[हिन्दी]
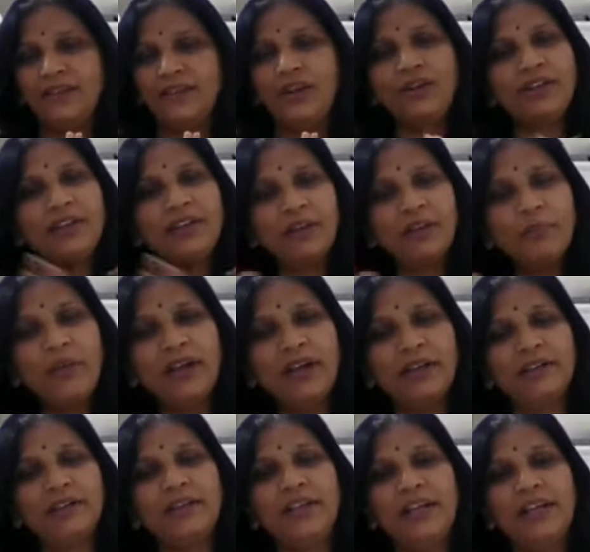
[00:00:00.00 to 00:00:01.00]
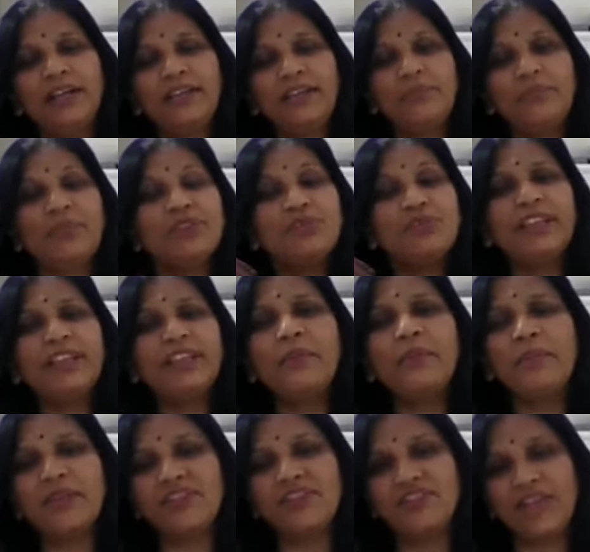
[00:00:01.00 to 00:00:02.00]
और गर्भ या प्रसूति के
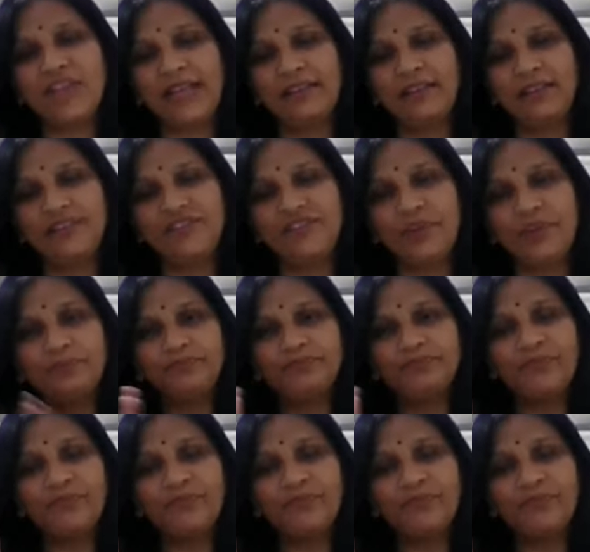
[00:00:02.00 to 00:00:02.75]
पश्चात जब